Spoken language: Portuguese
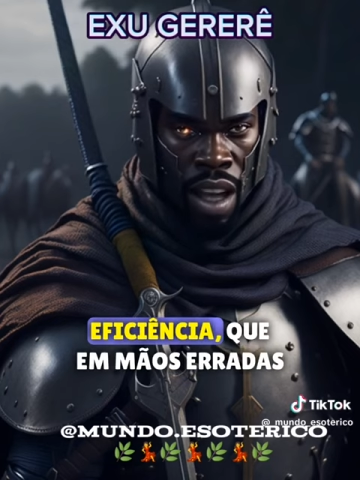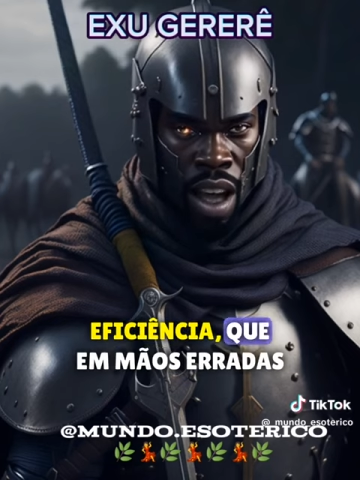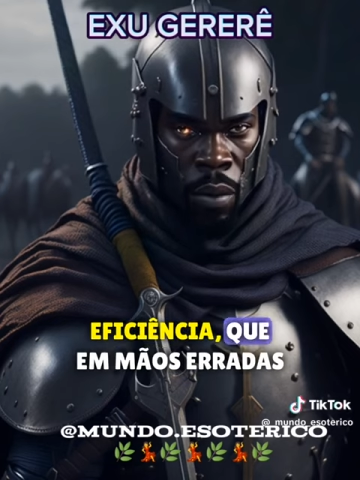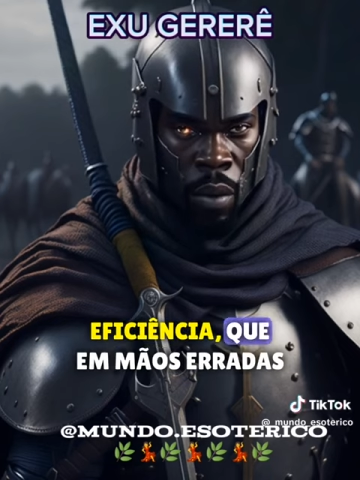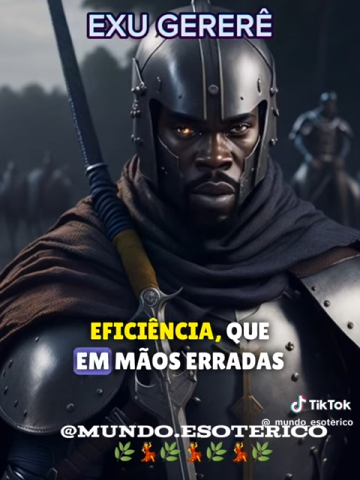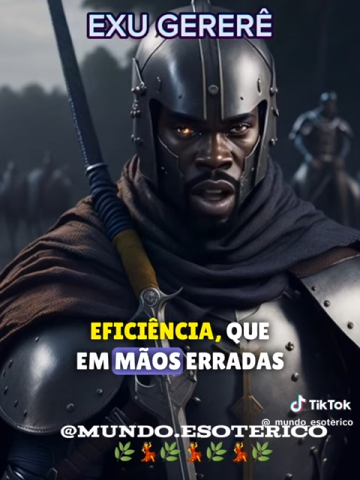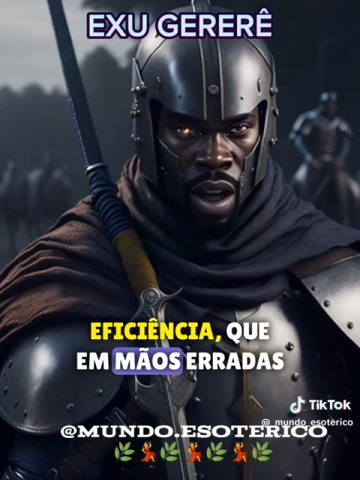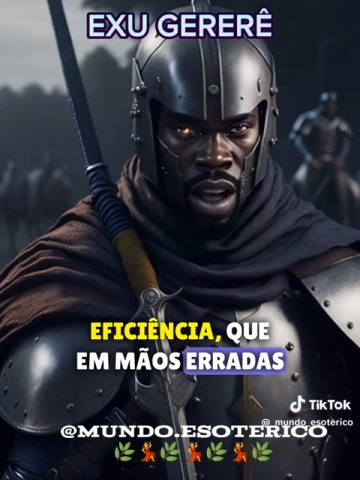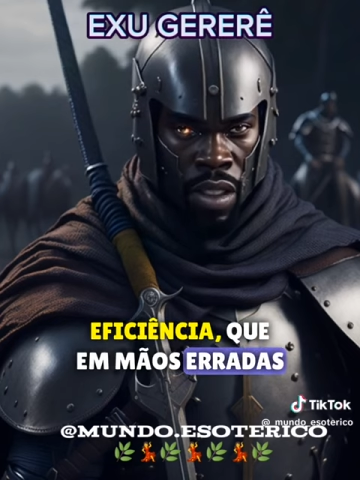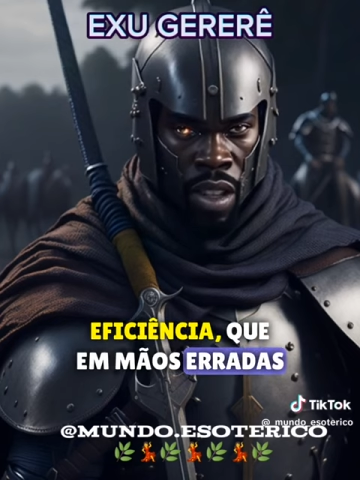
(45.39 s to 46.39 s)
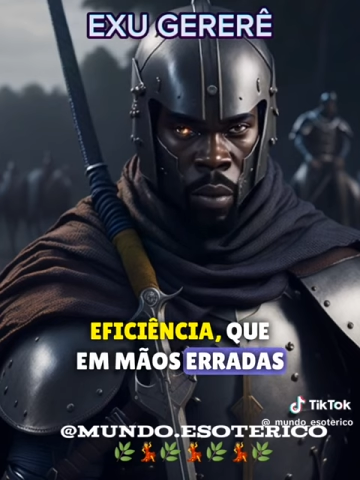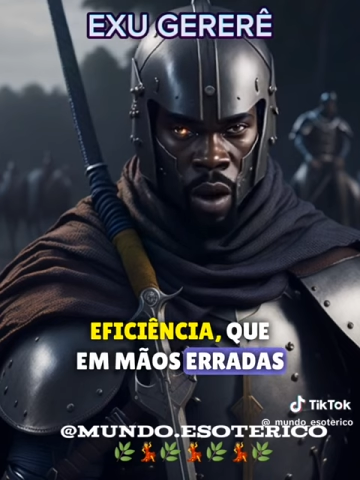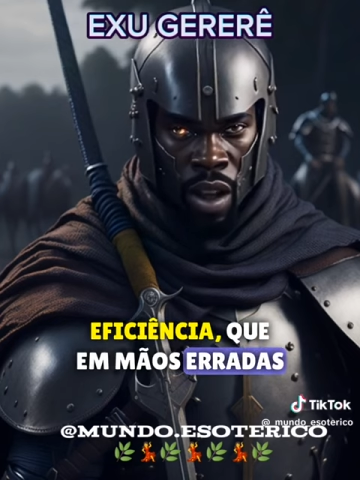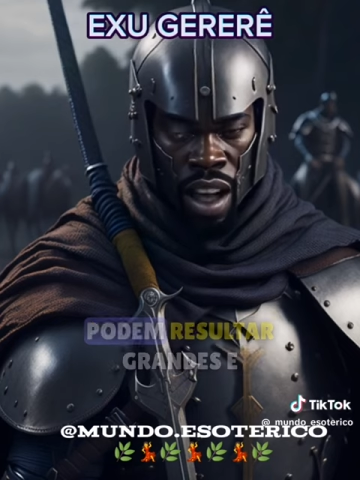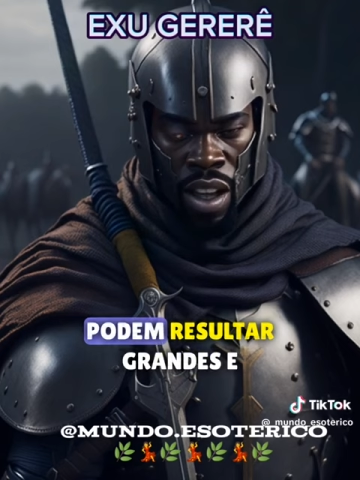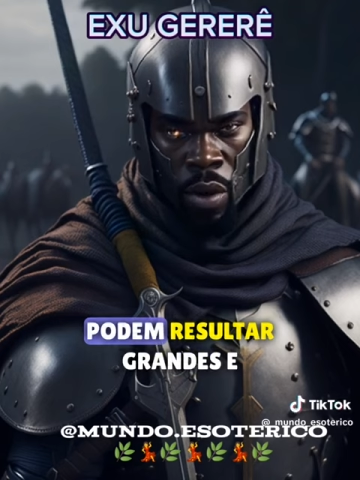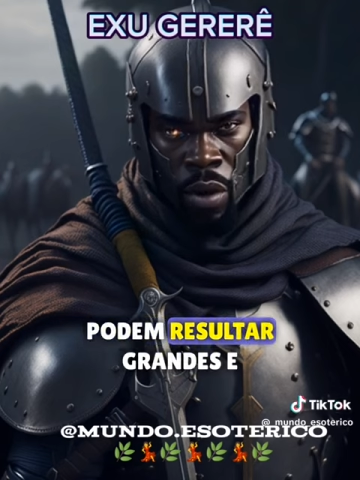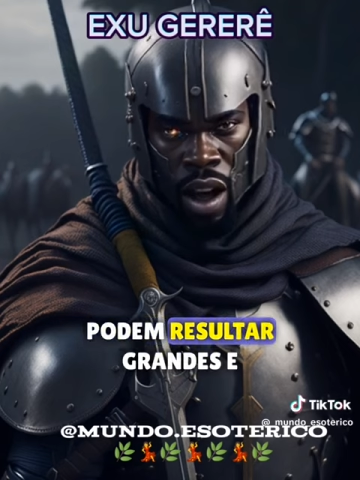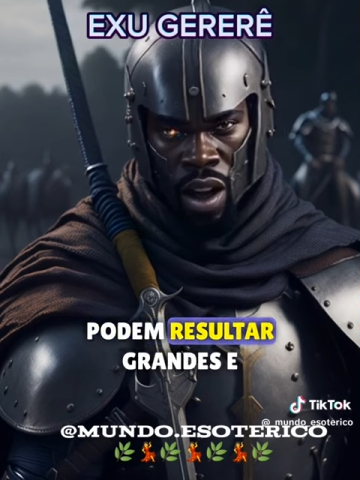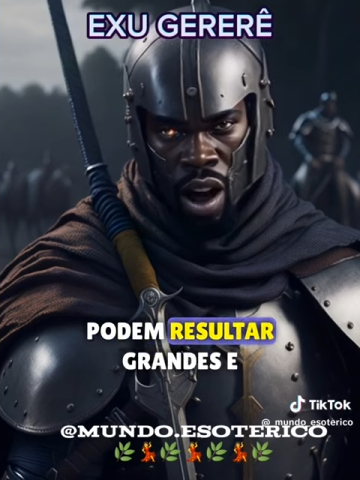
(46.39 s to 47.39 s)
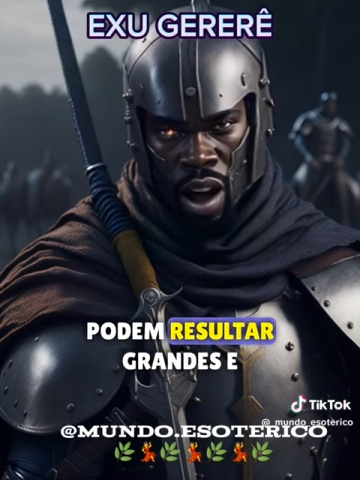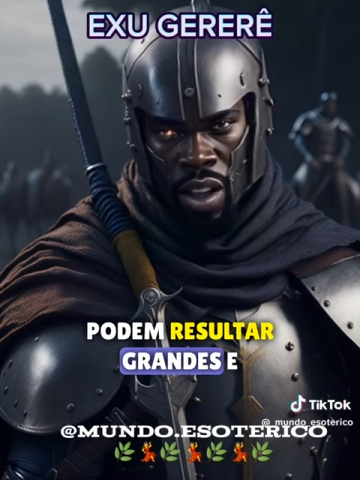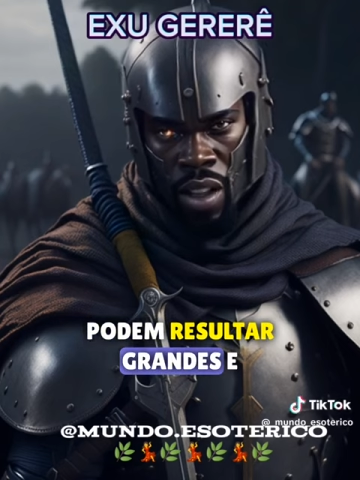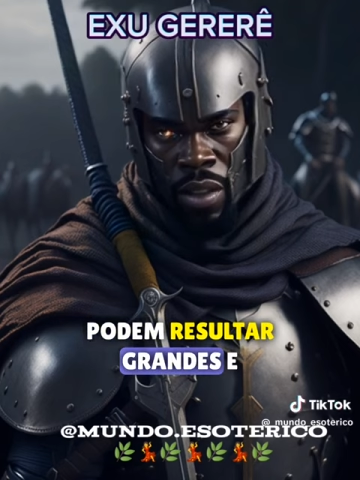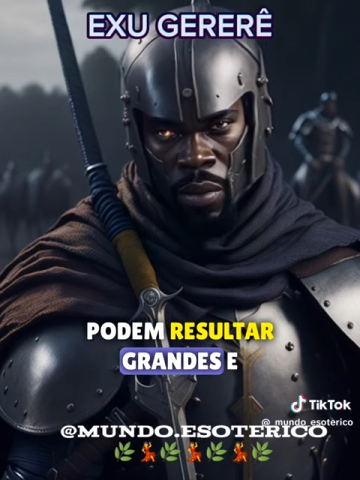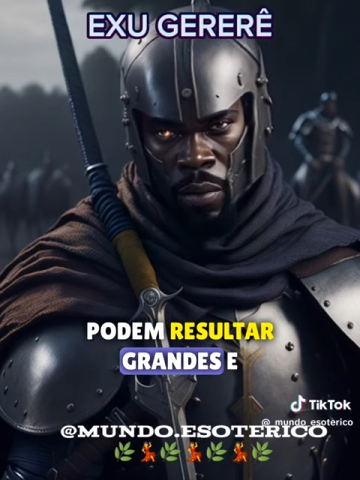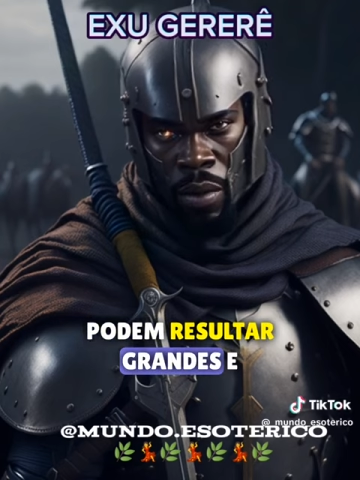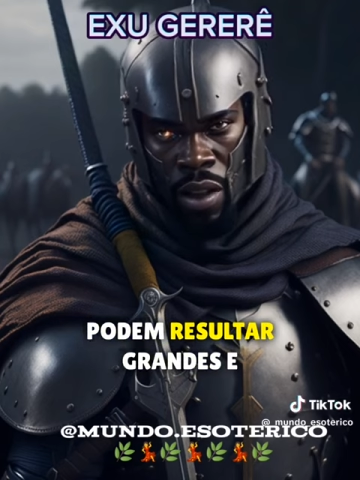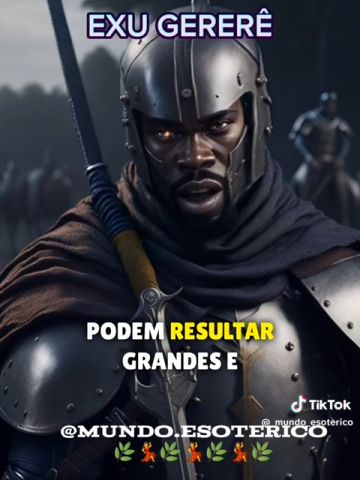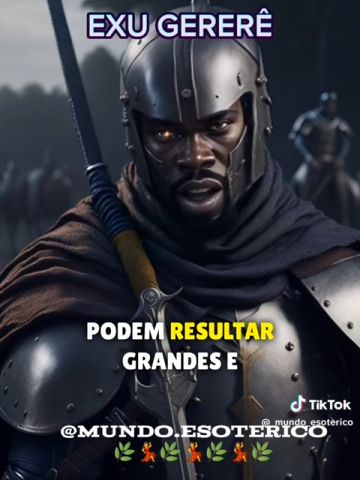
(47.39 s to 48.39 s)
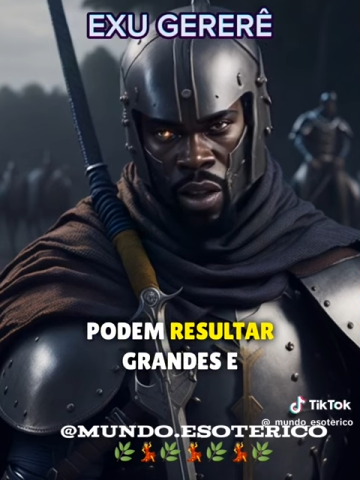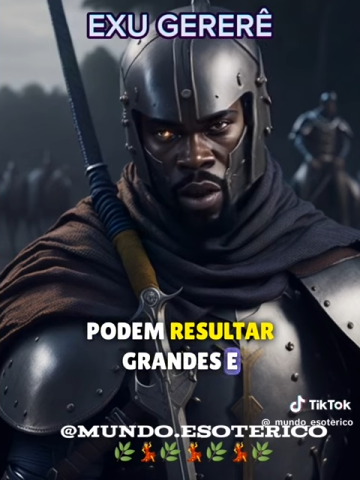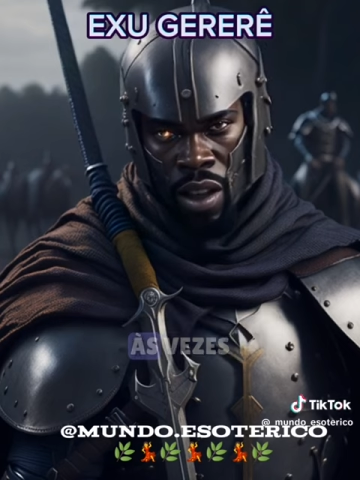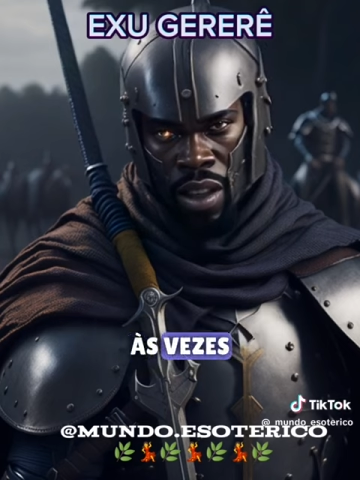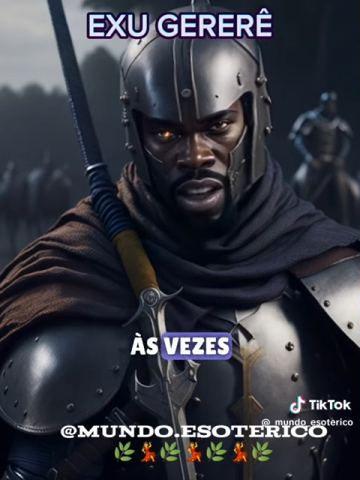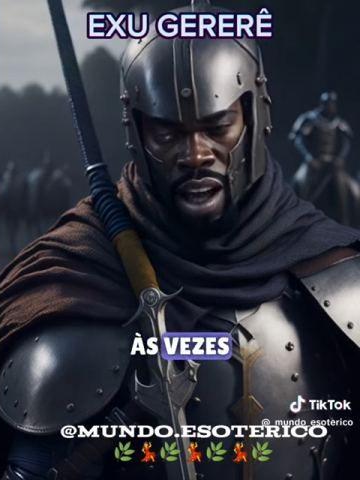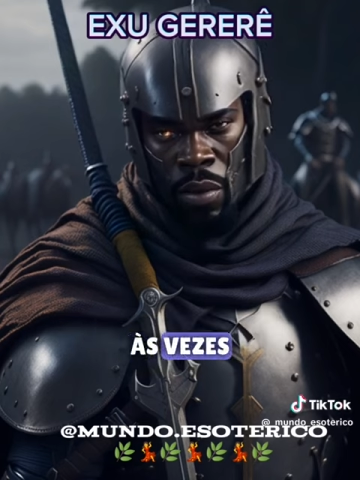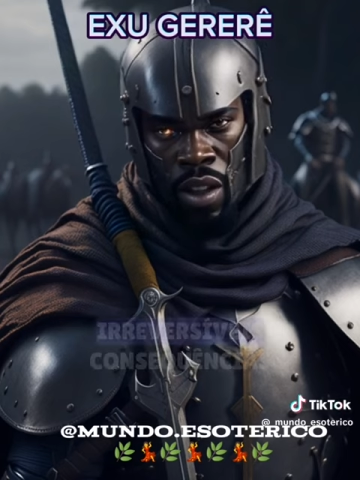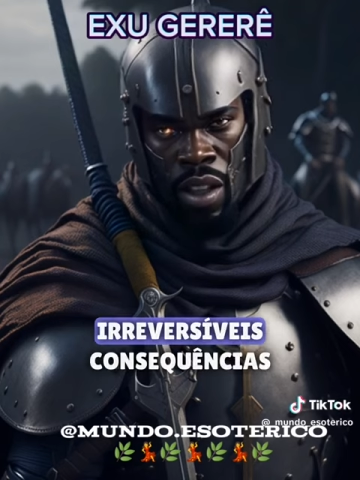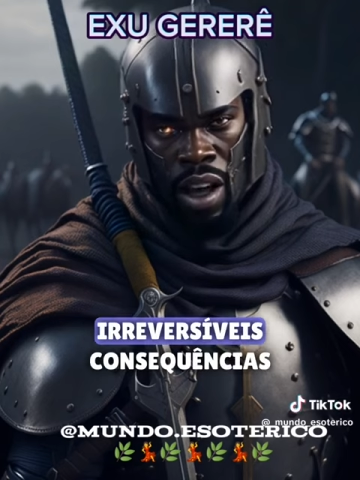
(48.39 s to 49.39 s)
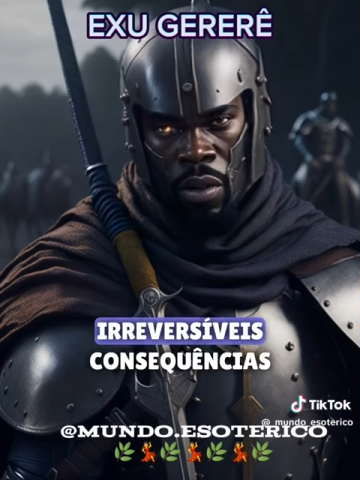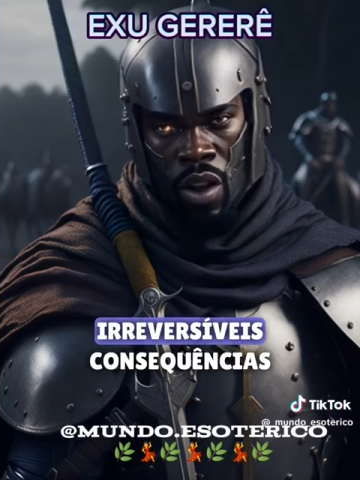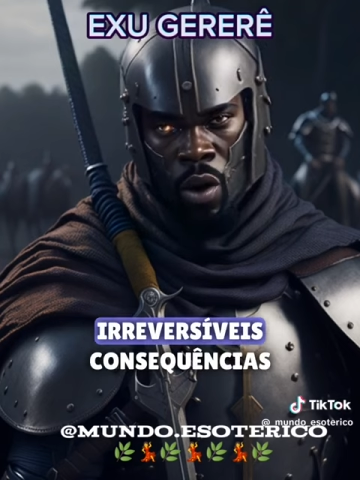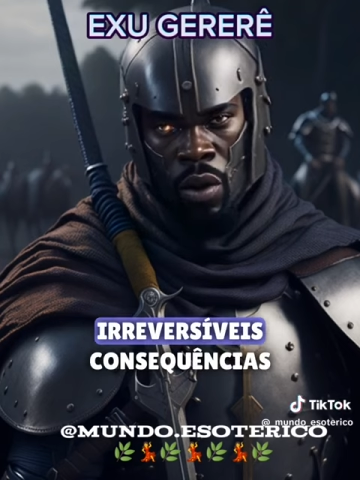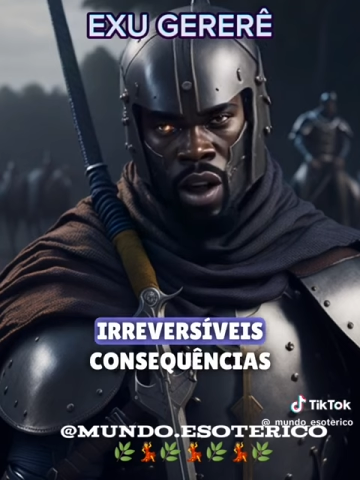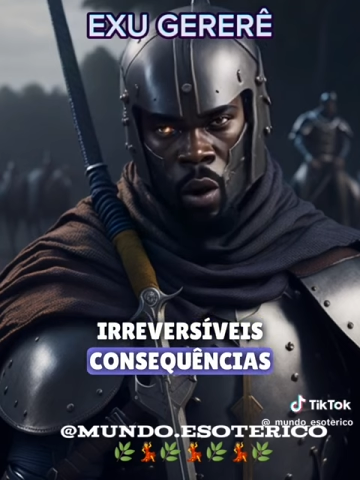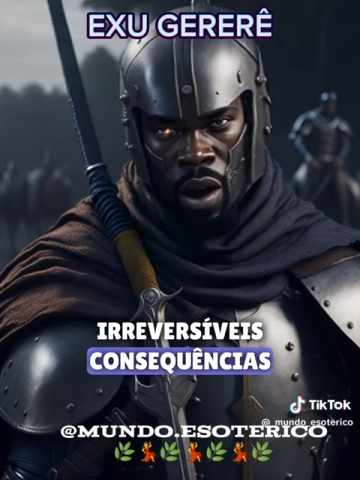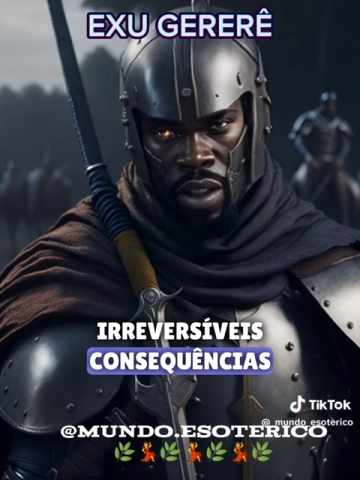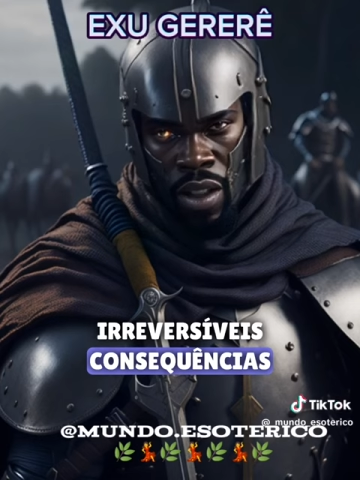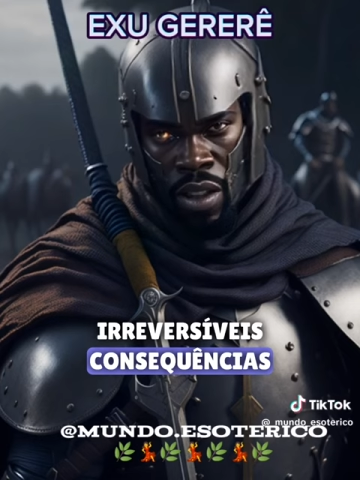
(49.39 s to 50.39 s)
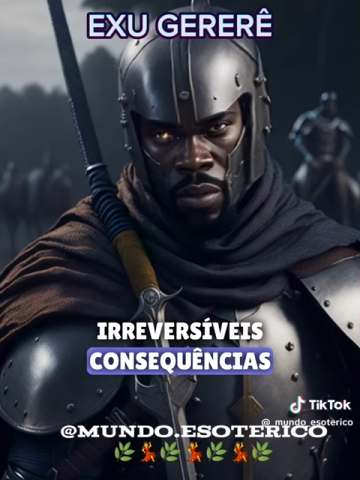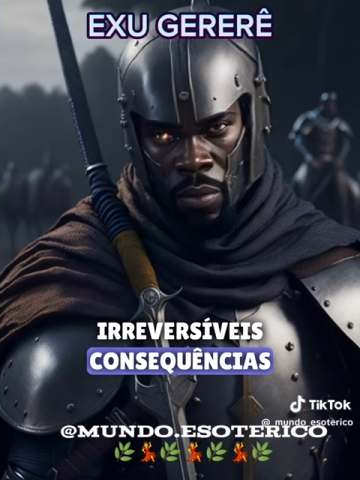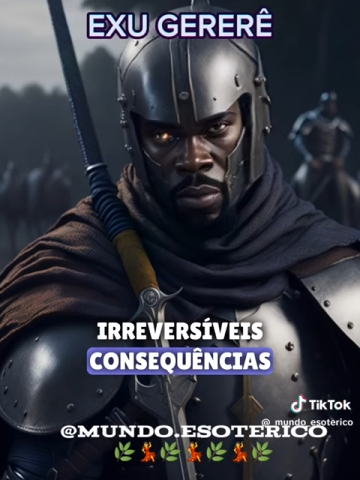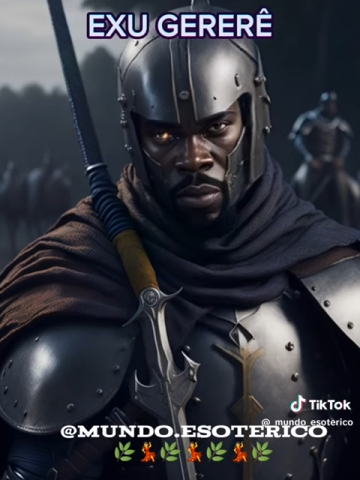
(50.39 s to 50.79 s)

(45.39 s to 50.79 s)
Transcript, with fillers: que em mãos erradas podem resultar grandes e às vezes irreversíveis consequências,